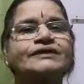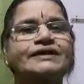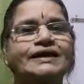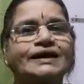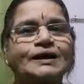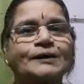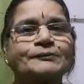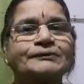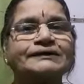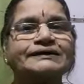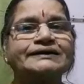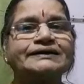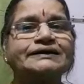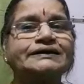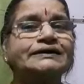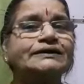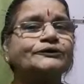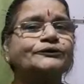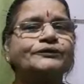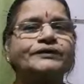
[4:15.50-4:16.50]
லாபங்கள்
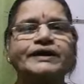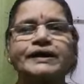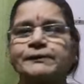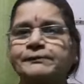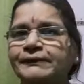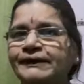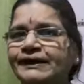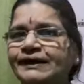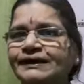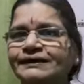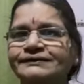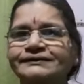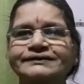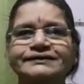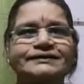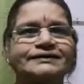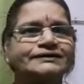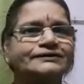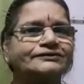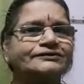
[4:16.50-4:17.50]
குறைபடாது
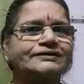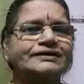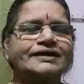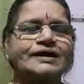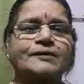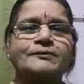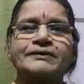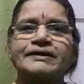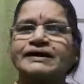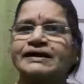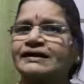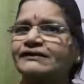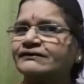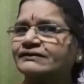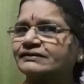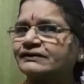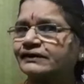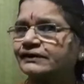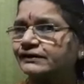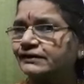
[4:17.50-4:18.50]
லாபங்களை
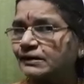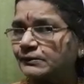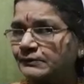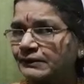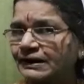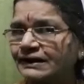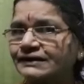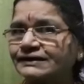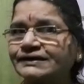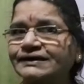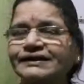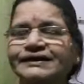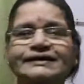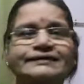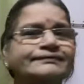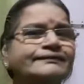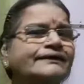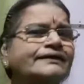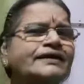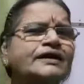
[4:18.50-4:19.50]
அவர் தடுக்க மாட்டார்
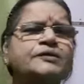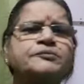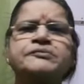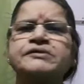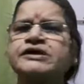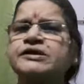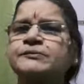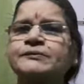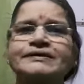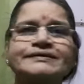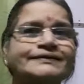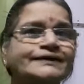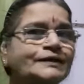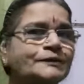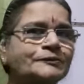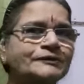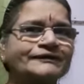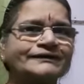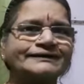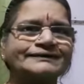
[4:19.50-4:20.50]
எந்த நன்மையுமே சனி
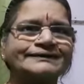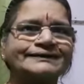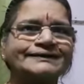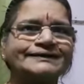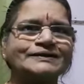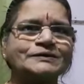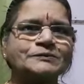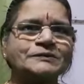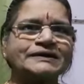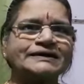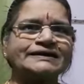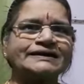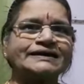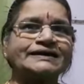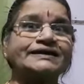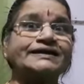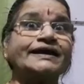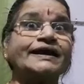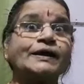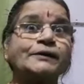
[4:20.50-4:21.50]
பகவான் தடுக்க மாட்டார்
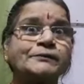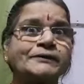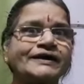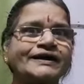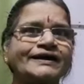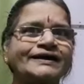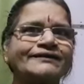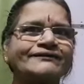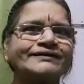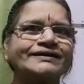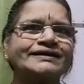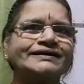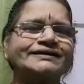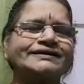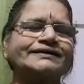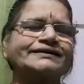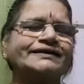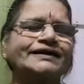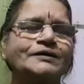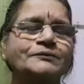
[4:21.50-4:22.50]

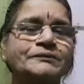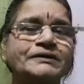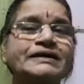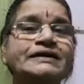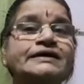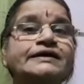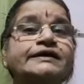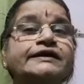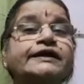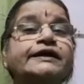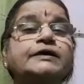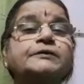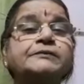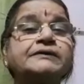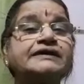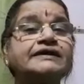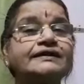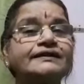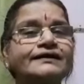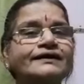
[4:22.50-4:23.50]
நேர்மையானவங்களுக்கு நன்மை
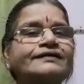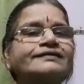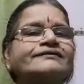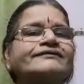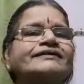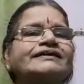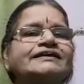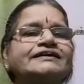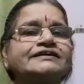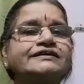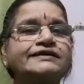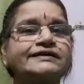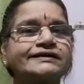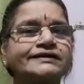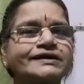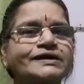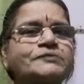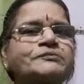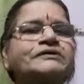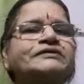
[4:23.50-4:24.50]
நேர்மை இல்லாதவங்களுக்கு
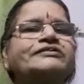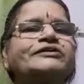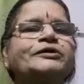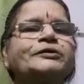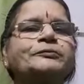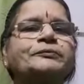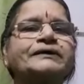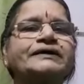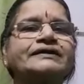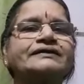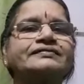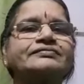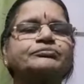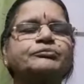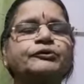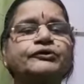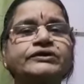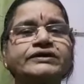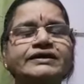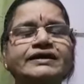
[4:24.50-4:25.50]
கட்டாயமாக தடுப்பார்
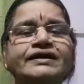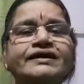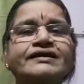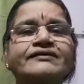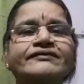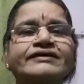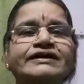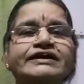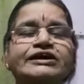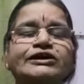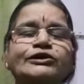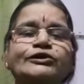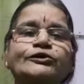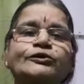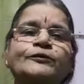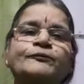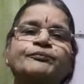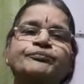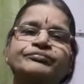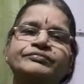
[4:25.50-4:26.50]
பொய்யான வகையிலையோ
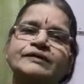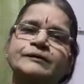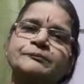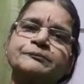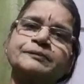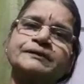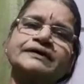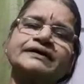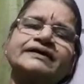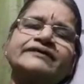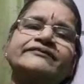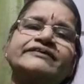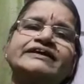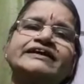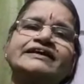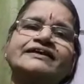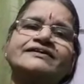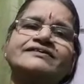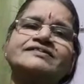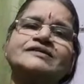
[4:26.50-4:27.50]
தப்பான
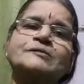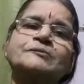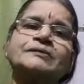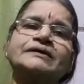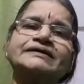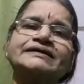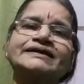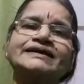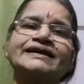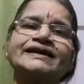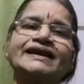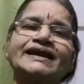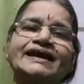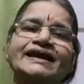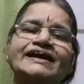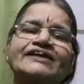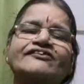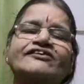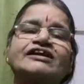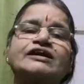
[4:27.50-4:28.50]
வழியிலையோ சம்பாதிக்க
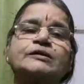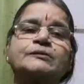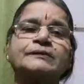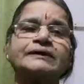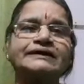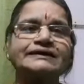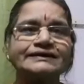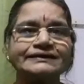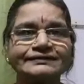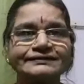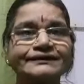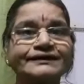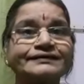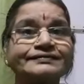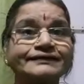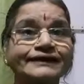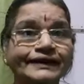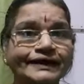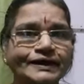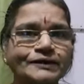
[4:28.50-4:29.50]
நினைக்கிறவங்களுக்கு மட்டும்தான்
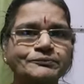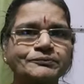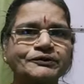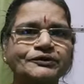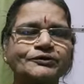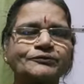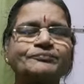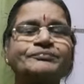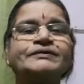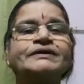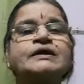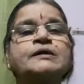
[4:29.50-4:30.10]
தடைப்படும்